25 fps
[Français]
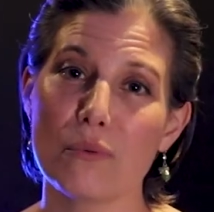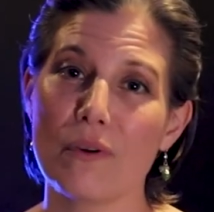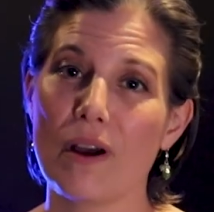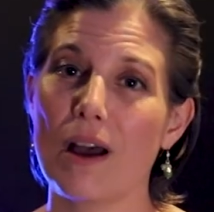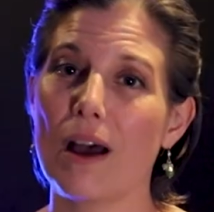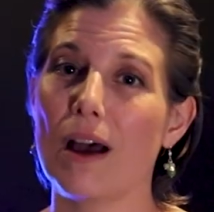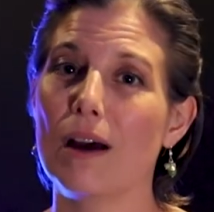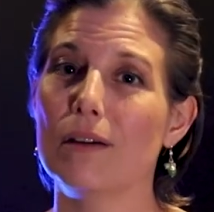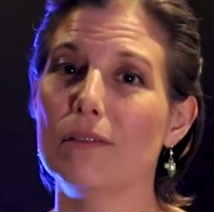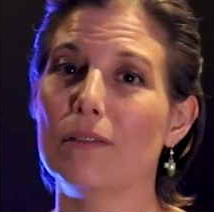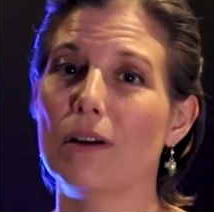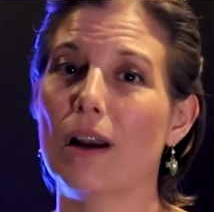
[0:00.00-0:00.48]
on
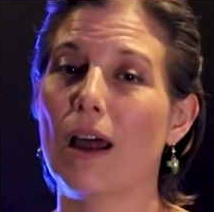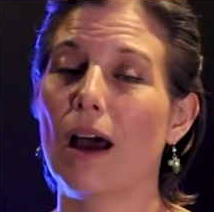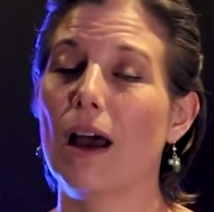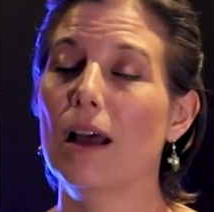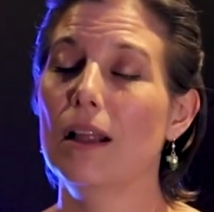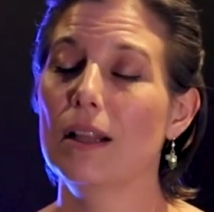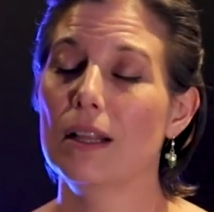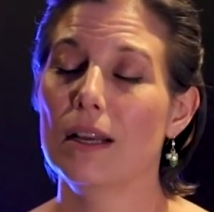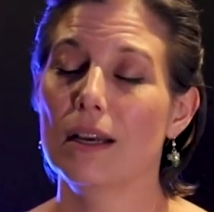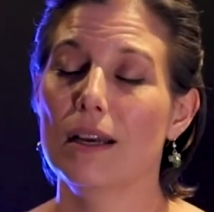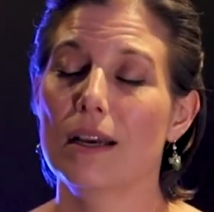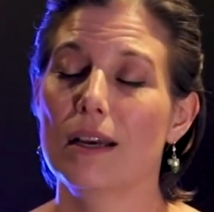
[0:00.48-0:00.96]
va, voilà,
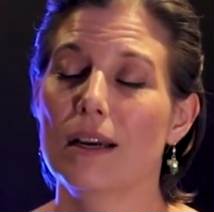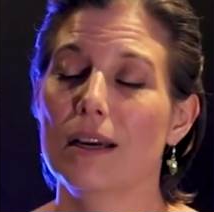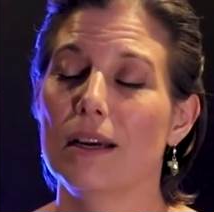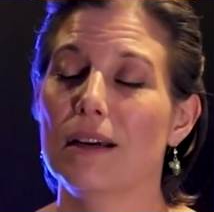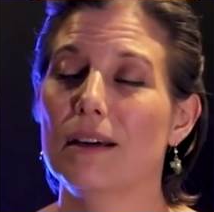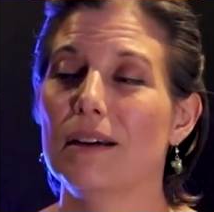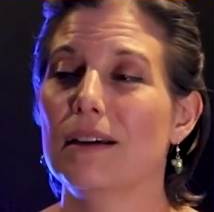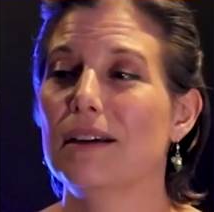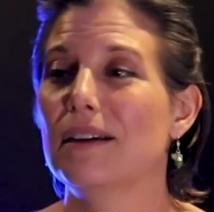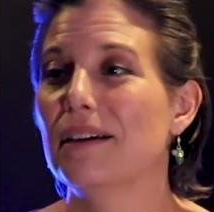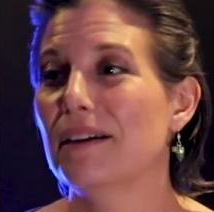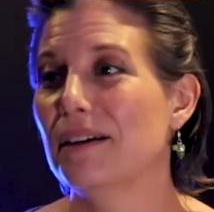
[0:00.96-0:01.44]

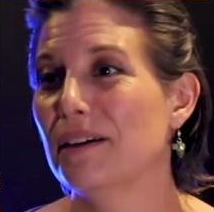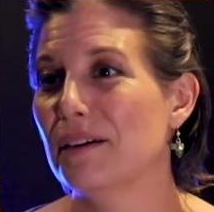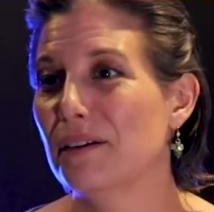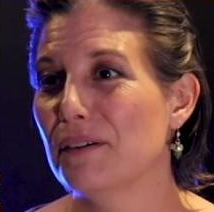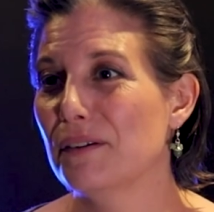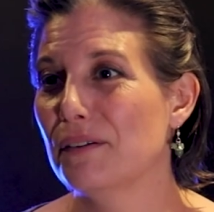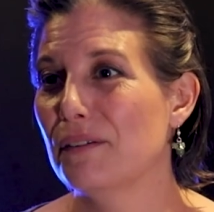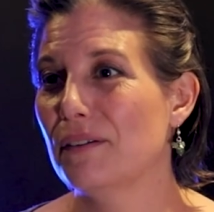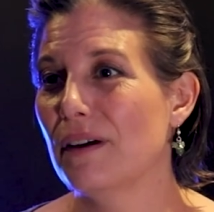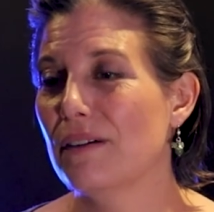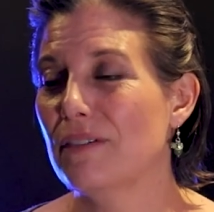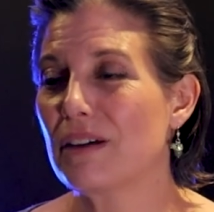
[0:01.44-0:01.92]

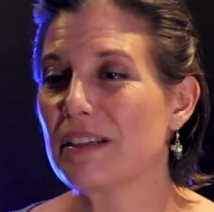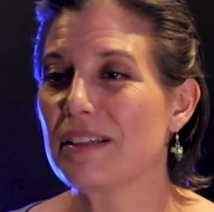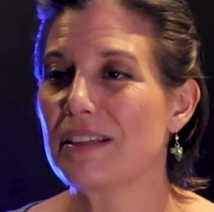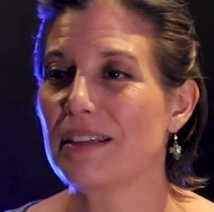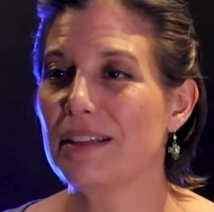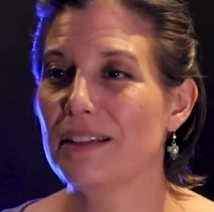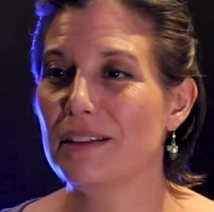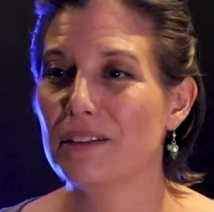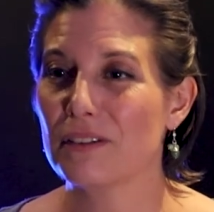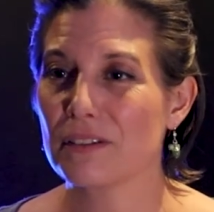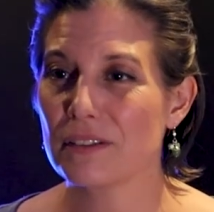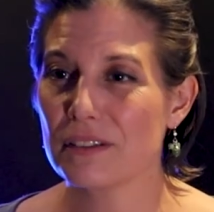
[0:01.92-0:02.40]
on va avoir
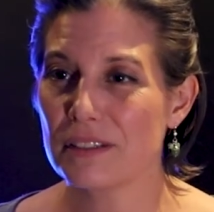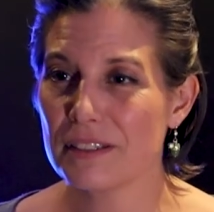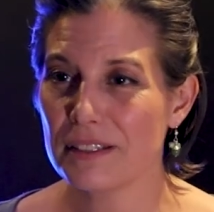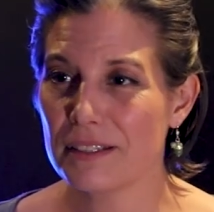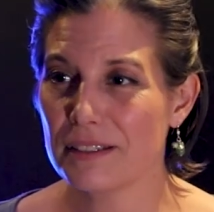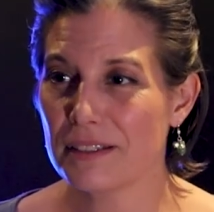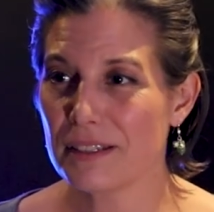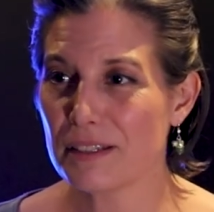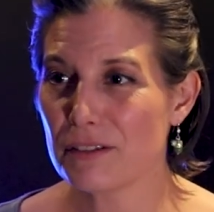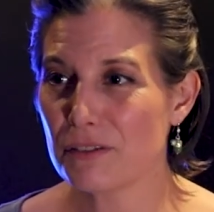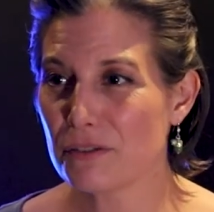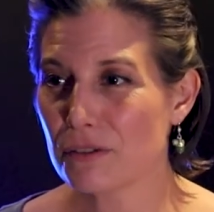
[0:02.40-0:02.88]
cette
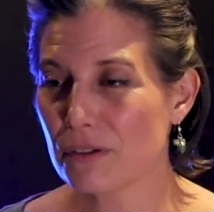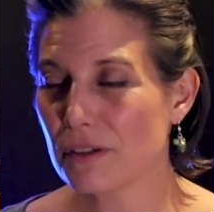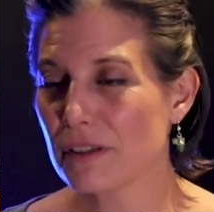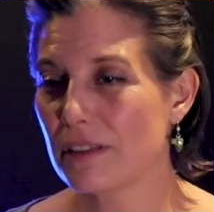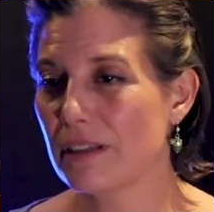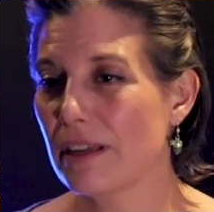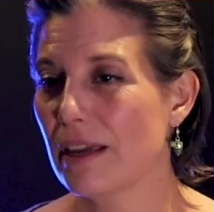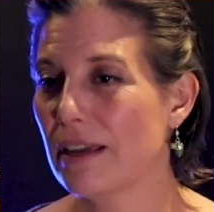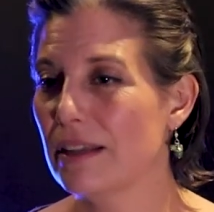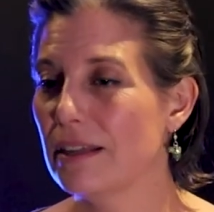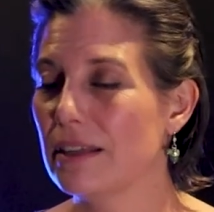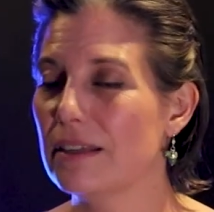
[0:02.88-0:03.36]
densité sur
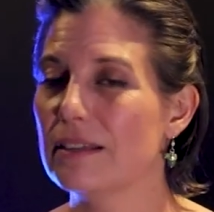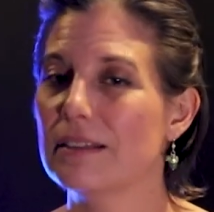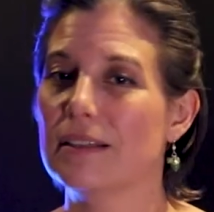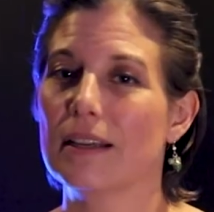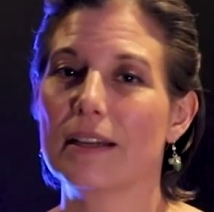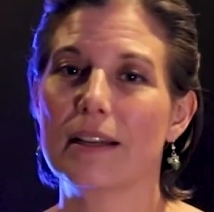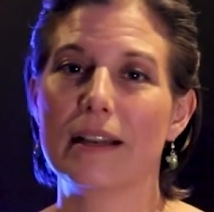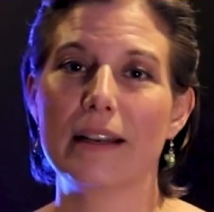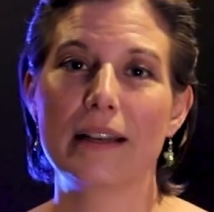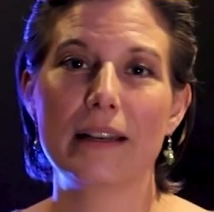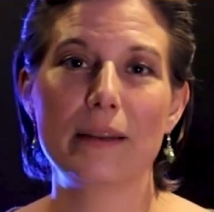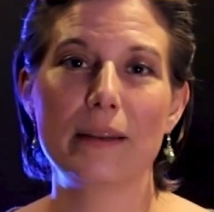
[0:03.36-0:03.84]
scène et cette